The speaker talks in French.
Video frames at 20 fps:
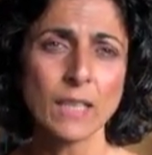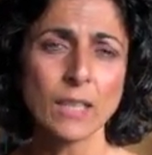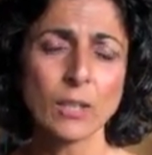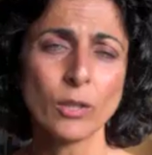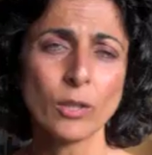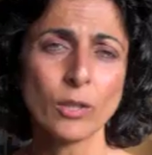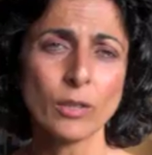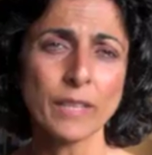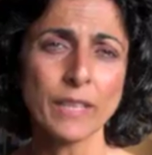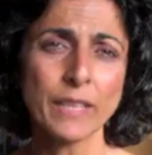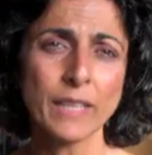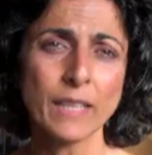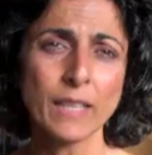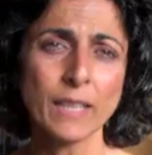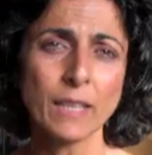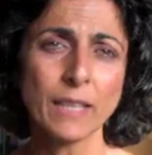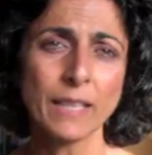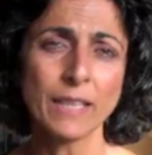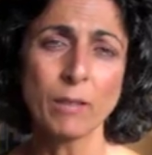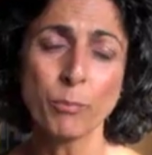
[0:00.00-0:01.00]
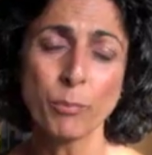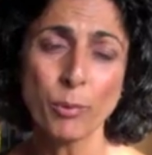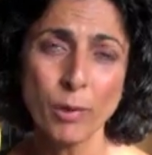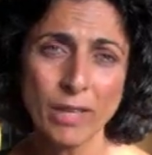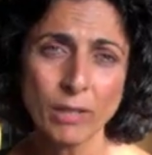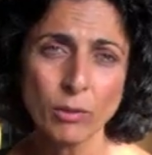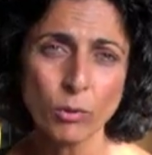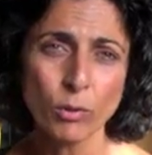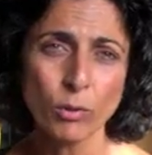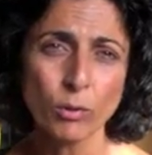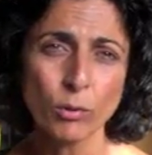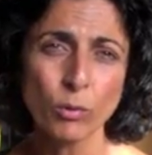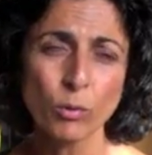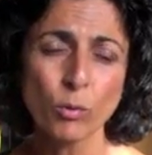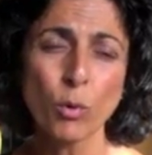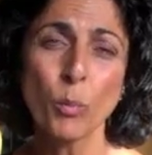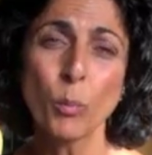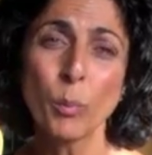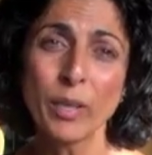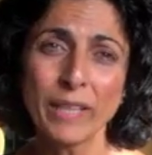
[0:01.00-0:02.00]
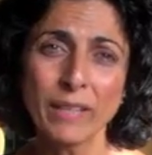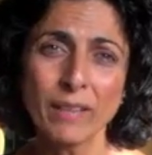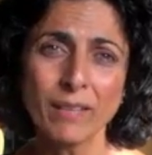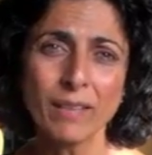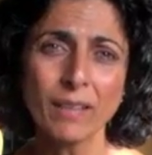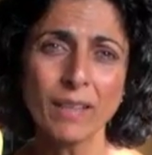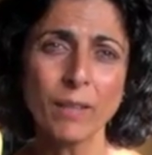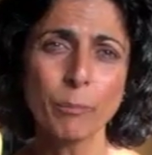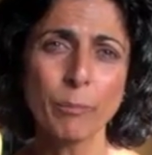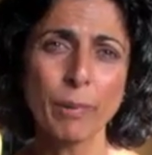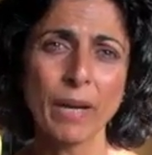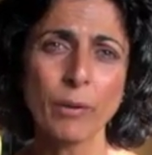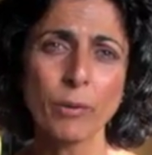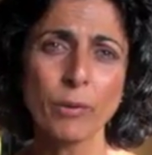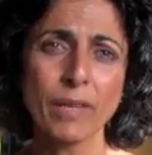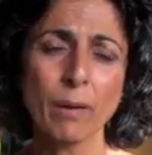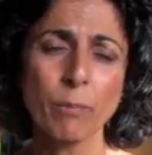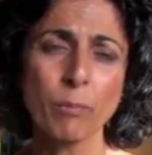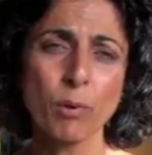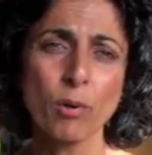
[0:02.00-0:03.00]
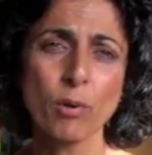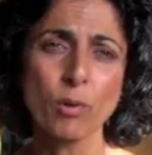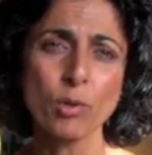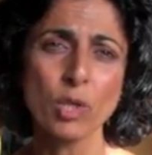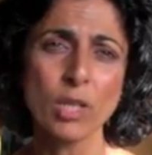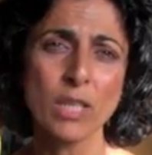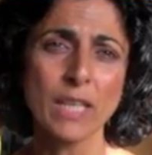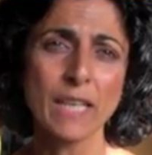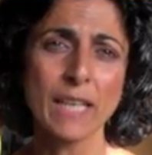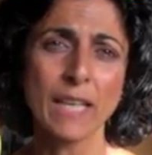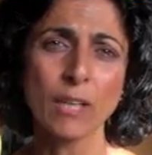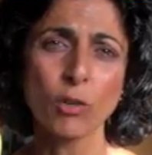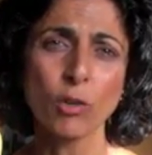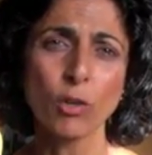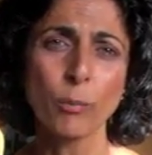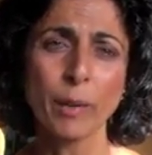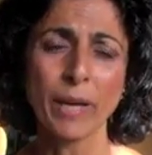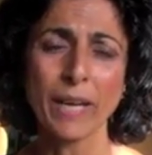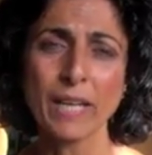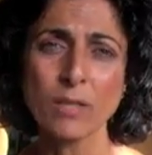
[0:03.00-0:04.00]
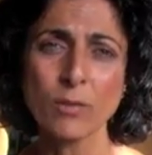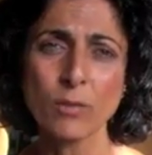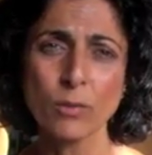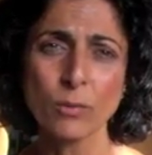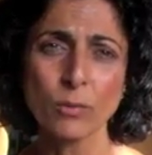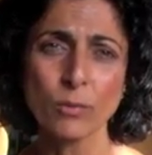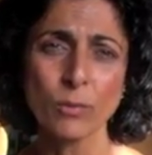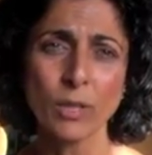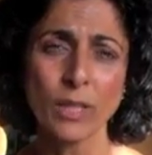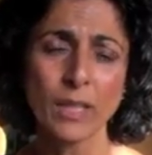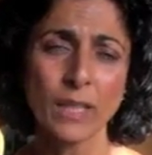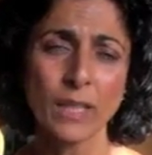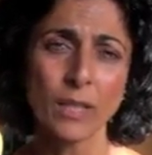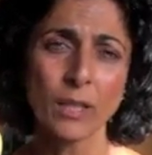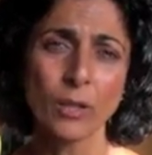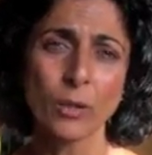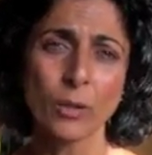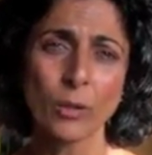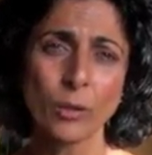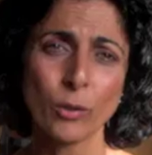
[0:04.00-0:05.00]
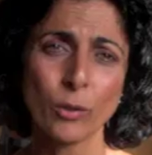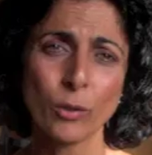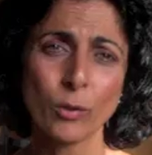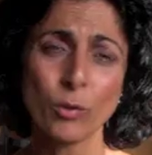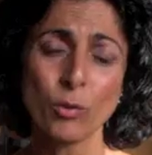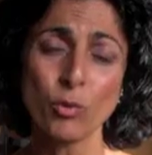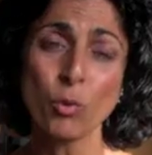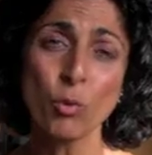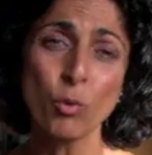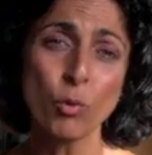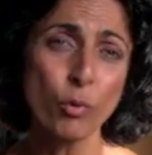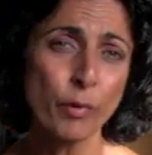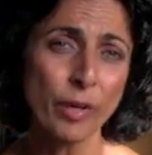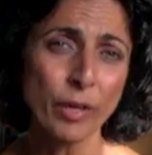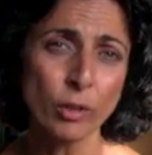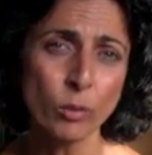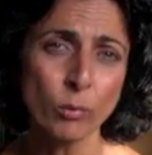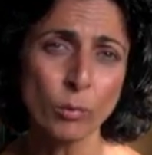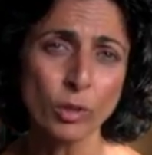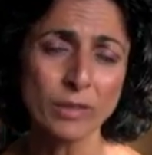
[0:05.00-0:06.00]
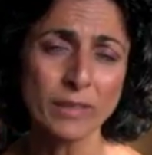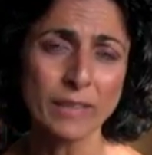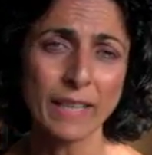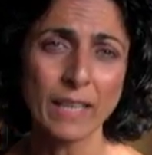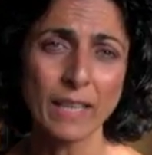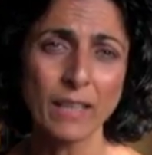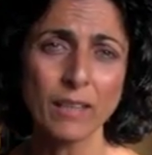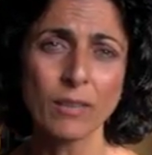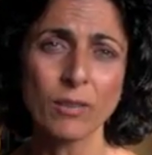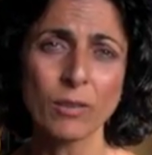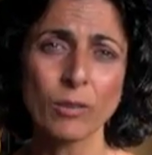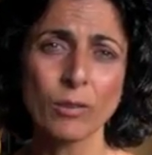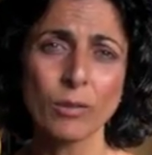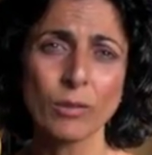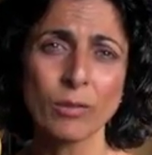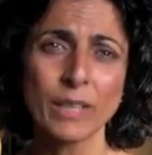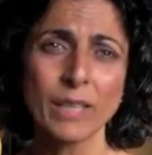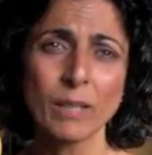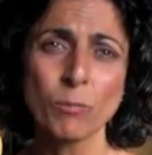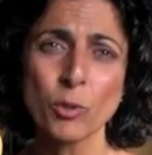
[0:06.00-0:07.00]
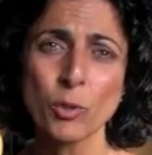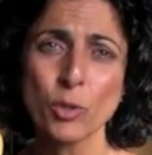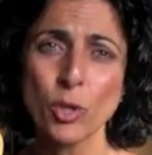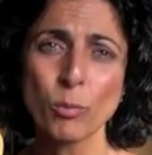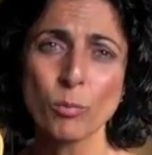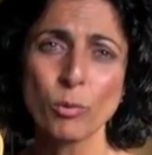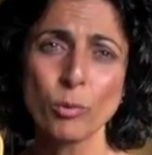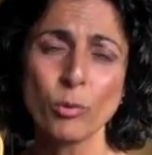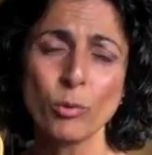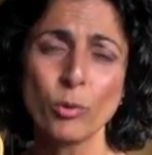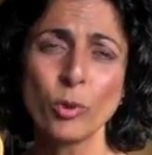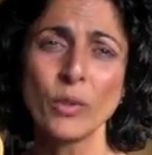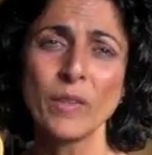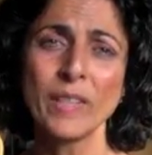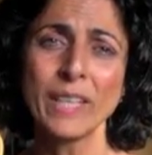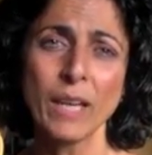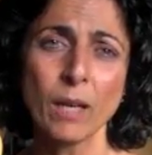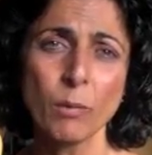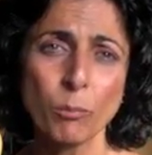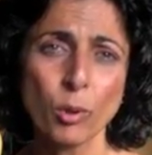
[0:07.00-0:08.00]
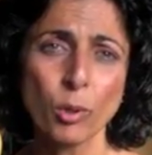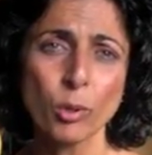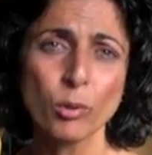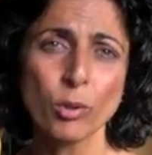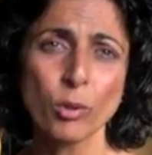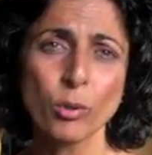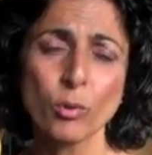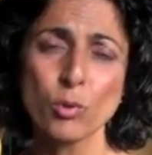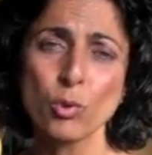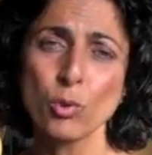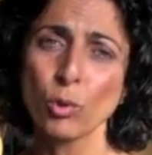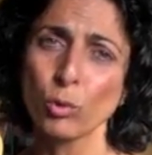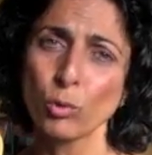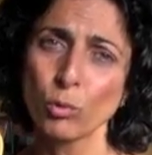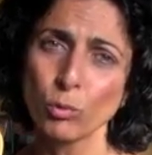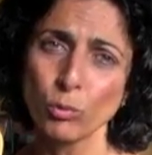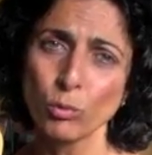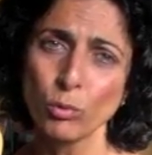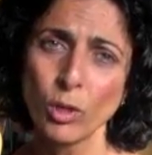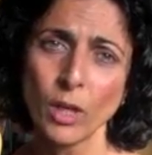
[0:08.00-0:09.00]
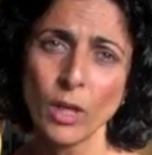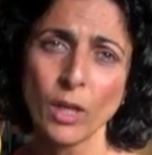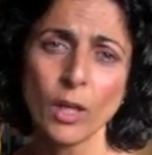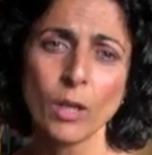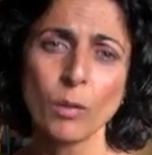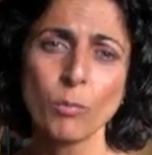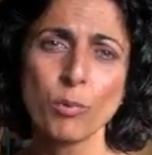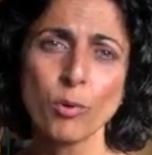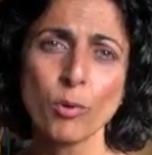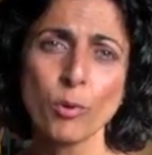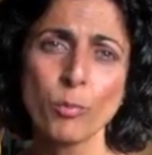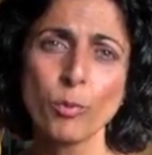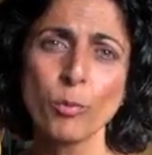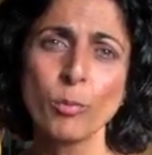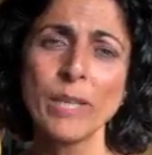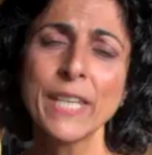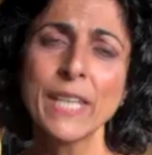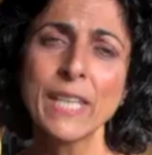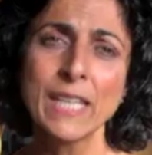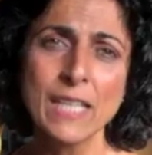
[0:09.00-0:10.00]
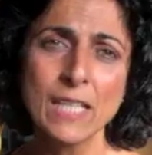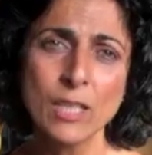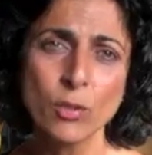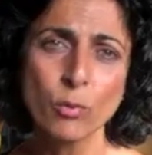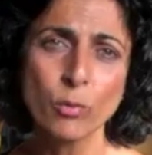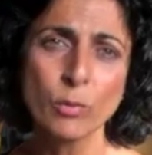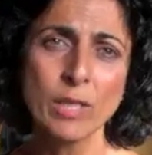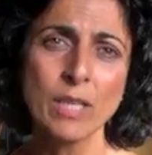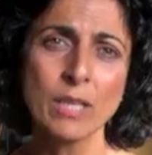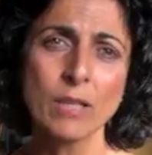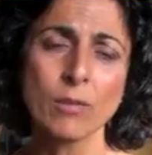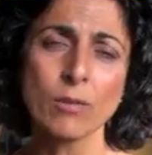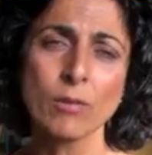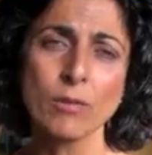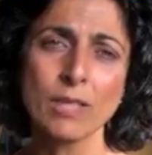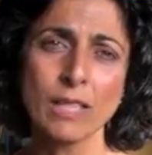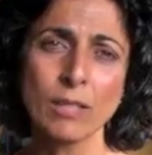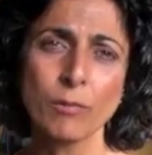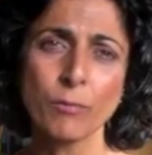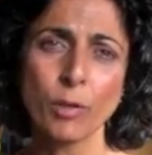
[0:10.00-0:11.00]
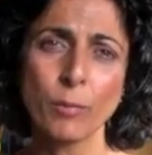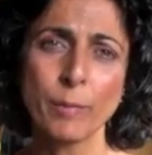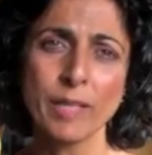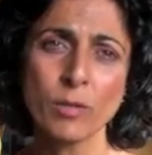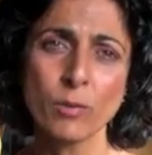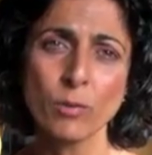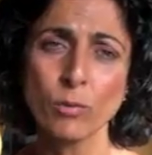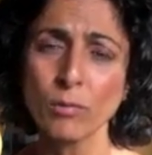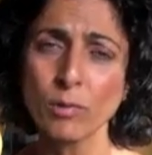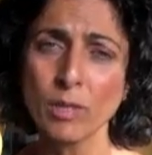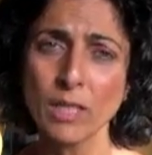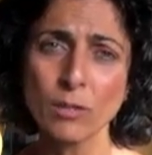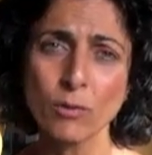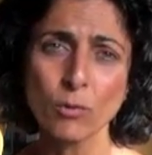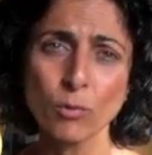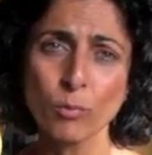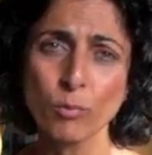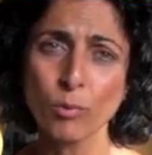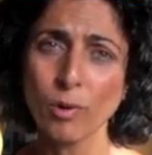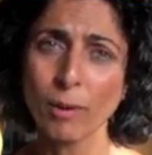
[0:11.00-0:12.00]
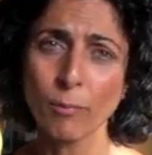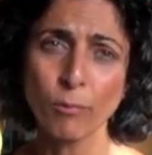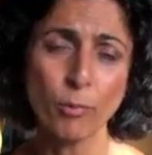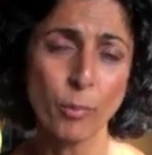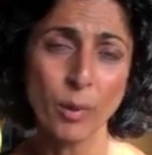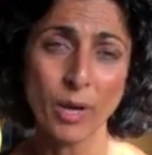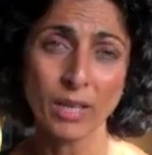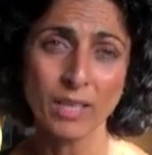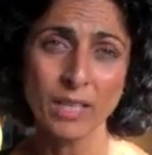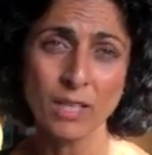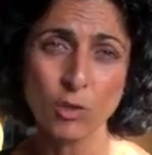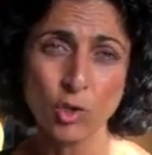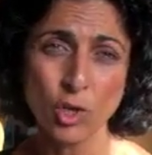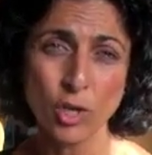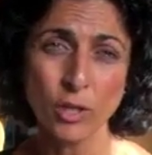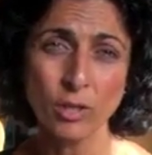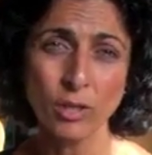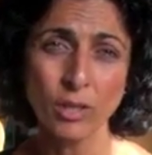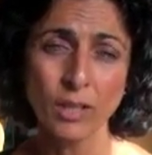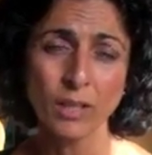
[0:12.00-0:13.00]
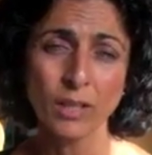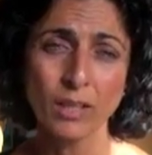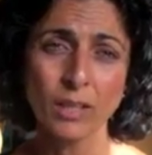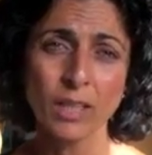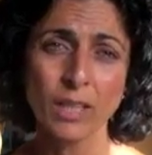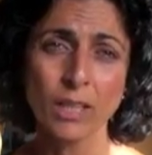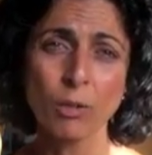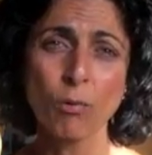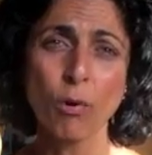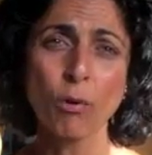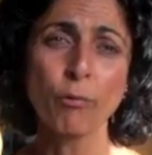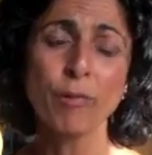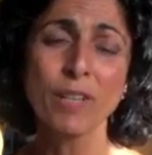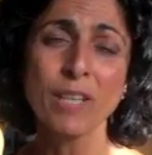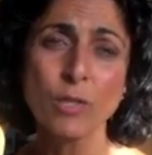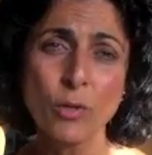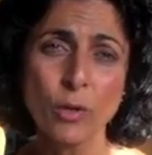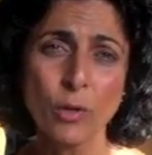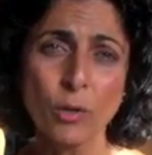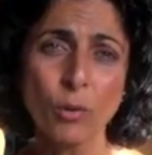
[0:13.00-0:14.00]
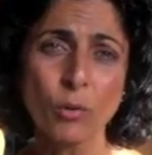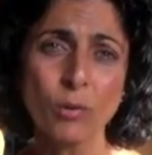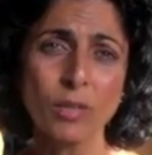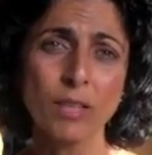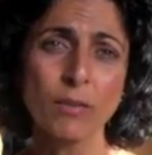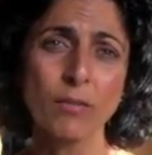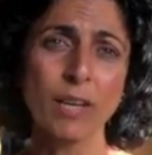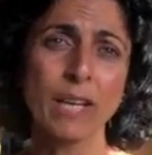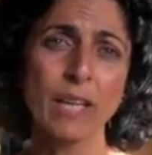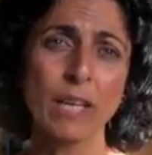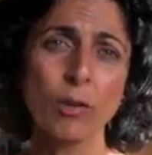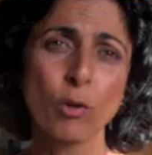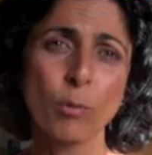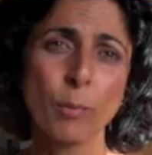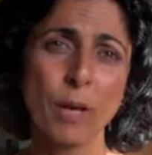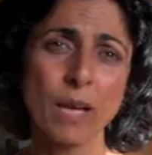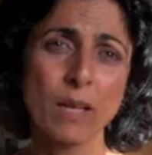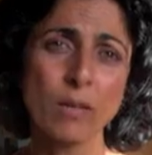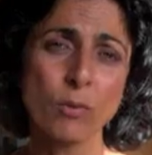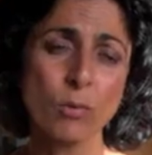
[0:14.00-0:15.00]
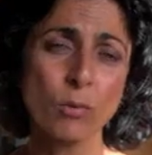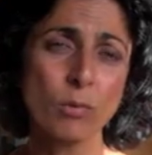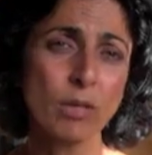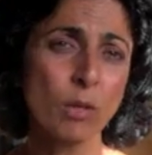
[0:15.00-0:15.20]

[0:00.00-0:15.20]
Euh, il, peut être complété par une approche qui est la coopération euh, non gouvernementale, euh, qui me semble une donnée importante, surtout pour le public qui suit euh, cette formation, qui sont pour la plupart des jeunes qui ont envie de s'orienter vers la coopération.